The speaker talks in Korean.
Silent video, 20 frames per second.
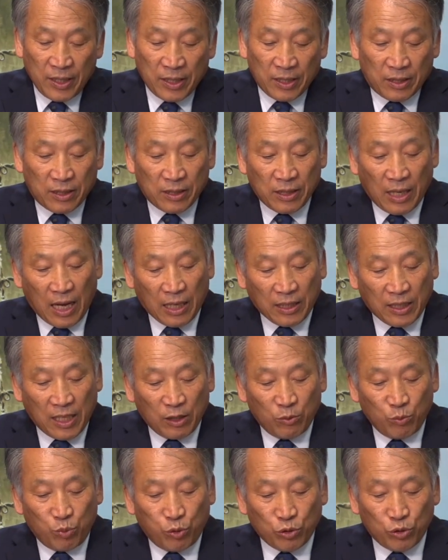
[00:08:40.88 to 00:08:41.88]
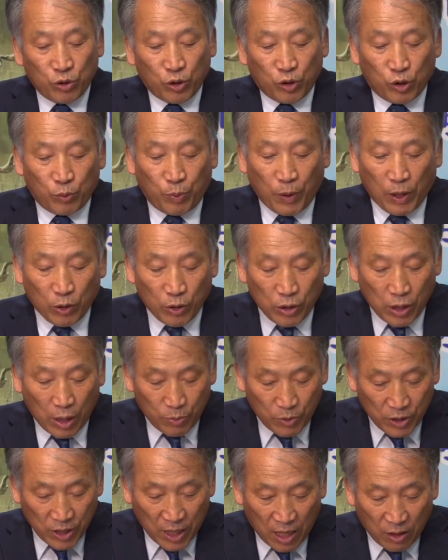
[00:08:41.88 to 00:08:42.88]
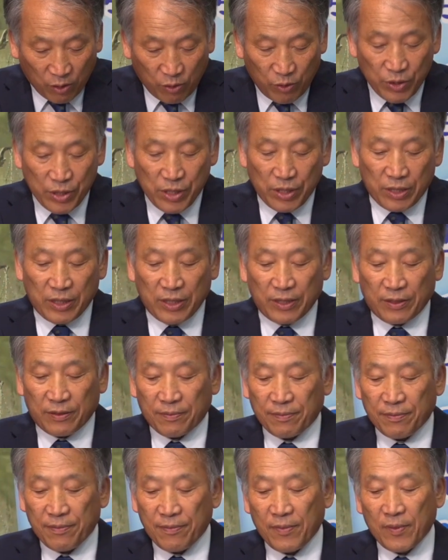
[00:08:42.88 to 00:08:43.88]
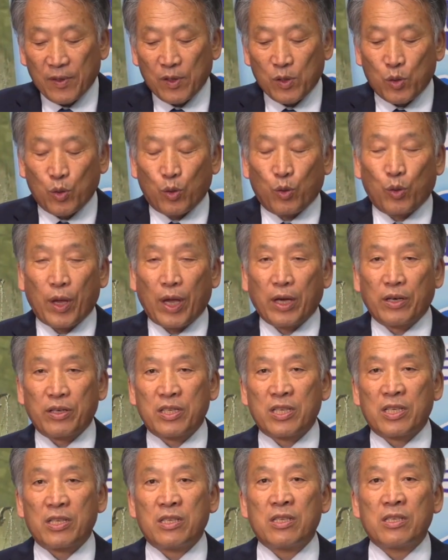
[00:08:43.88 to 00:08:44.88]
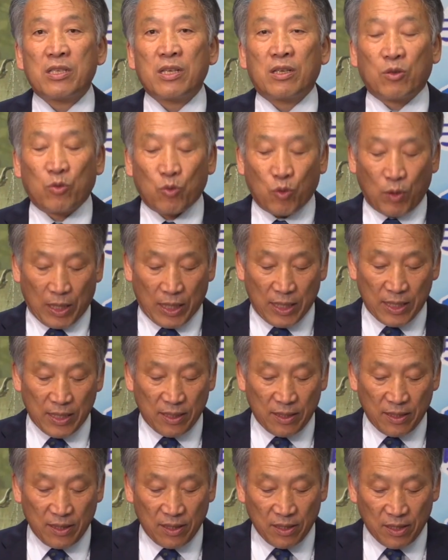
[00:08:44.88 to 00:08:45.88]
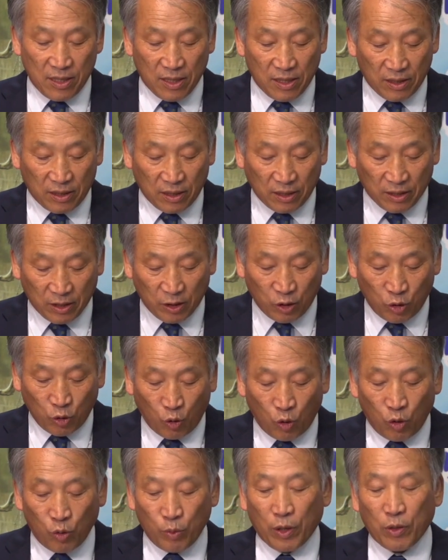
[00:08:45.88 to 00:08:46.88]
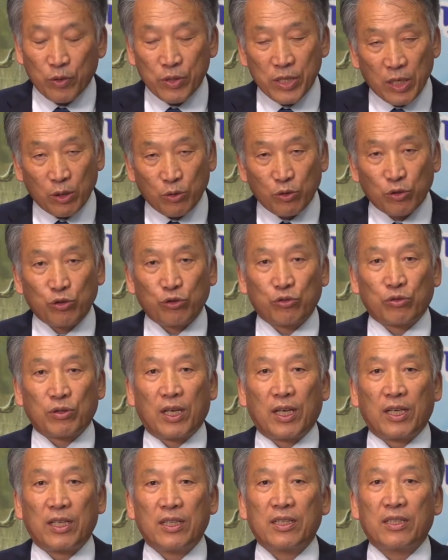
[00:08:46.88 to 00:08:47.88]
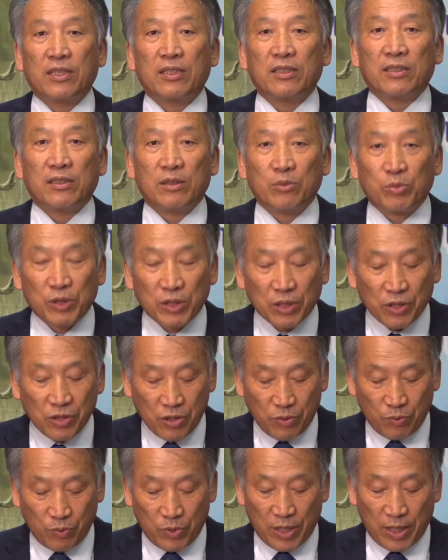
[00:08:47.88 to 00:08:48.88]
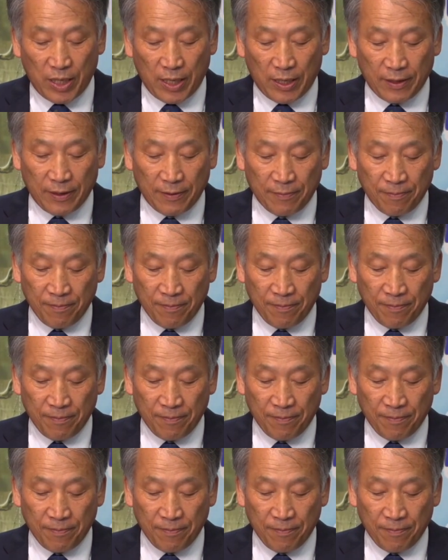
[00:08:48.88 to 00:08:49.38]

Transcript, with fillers: 이런 악한 풍조를 바로잡지 않고서는 교회의 신성과 질서를 올바로 세울 수가 없을 것입니다.